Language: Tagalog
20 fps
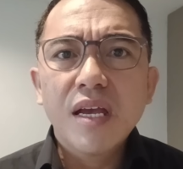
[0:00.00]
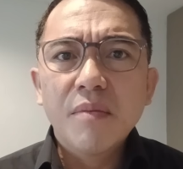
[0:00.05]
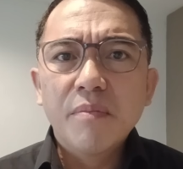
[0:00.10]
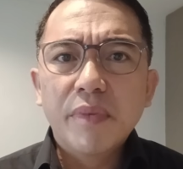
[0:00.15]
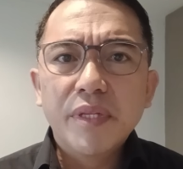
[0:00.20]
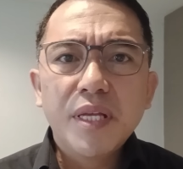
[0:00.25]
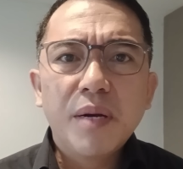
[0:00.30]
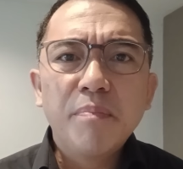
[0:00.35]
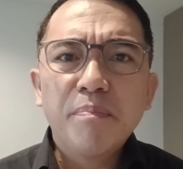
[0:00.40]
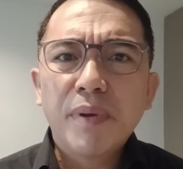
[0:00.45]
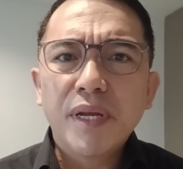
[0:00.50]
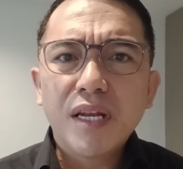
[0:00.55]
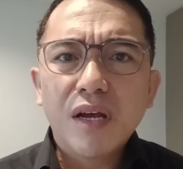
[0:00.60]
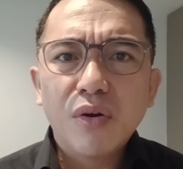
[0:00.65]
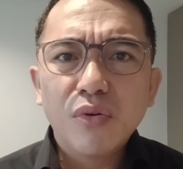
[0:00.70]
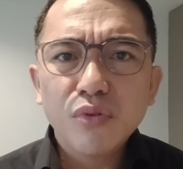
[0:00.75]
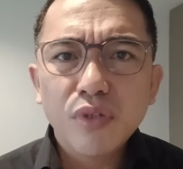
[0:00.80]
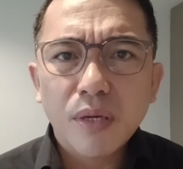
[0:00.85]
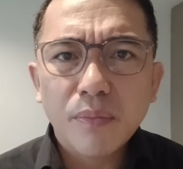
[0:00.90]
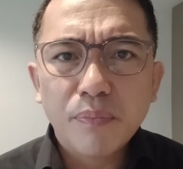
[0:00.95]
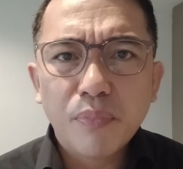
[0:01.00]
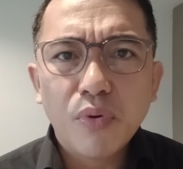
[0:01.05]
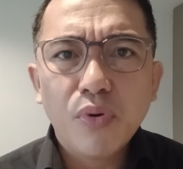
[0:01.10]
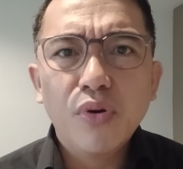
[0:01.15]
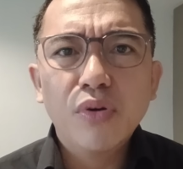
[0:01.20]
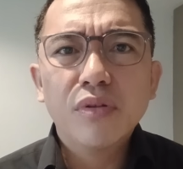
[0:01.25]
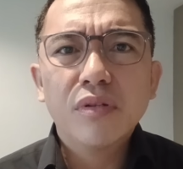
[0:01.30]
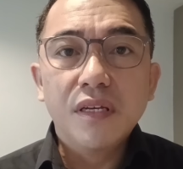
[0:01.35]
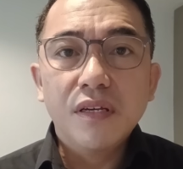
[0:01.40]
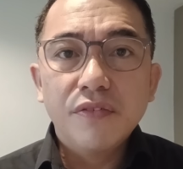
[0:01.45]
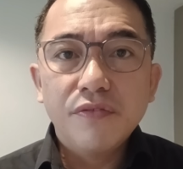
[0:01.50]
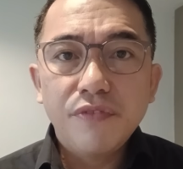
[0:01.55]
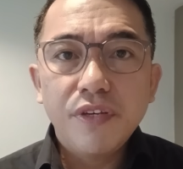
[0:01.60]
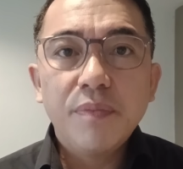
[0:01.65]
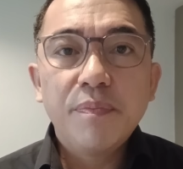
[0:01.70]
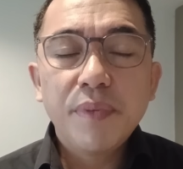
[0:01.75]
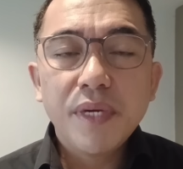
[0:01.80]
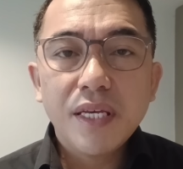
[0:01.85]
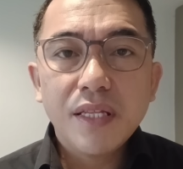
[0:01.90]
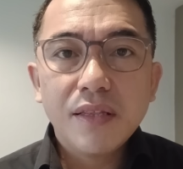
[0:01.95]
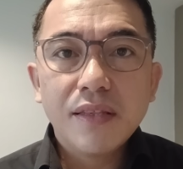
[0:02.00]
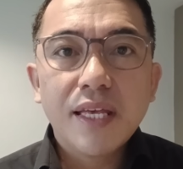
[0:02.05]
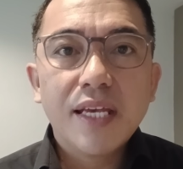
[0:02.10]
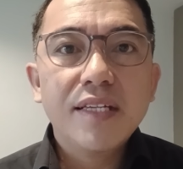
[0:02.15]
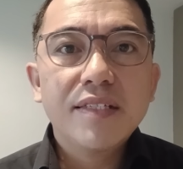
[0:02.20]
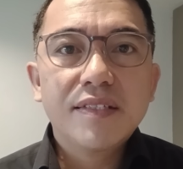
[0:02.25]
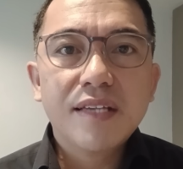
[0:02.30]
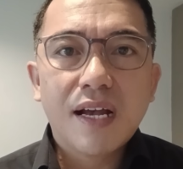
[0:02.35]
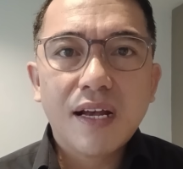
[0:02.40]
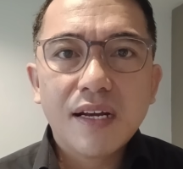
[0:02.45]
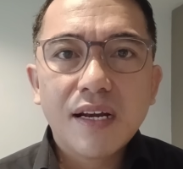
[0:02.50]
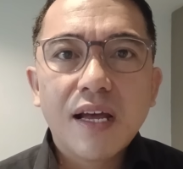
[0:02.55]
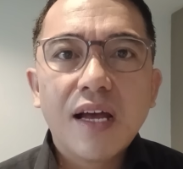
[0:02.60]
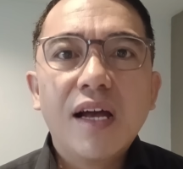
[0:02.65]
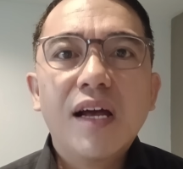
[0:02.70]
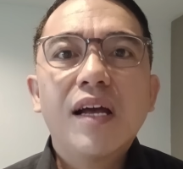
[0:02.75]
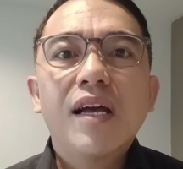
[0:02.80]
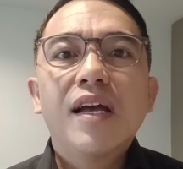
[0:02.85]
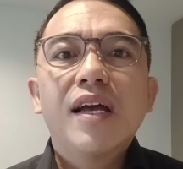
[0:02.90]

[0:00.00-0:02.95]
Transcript: Madam, panahon na po, VP Inday Sara,